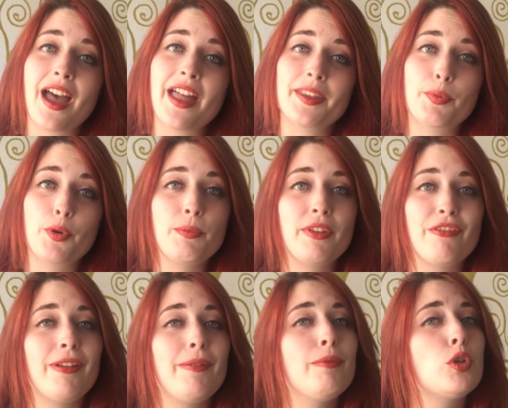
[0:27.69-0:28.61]
un des premiers
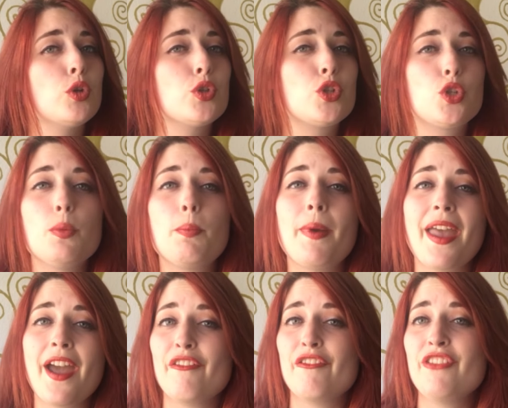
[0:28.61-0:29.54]
films de
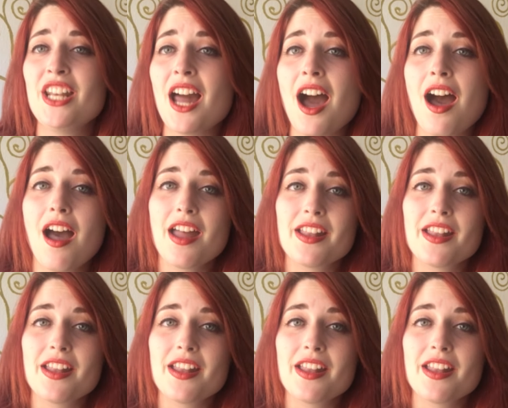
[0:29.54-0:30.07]
super vilains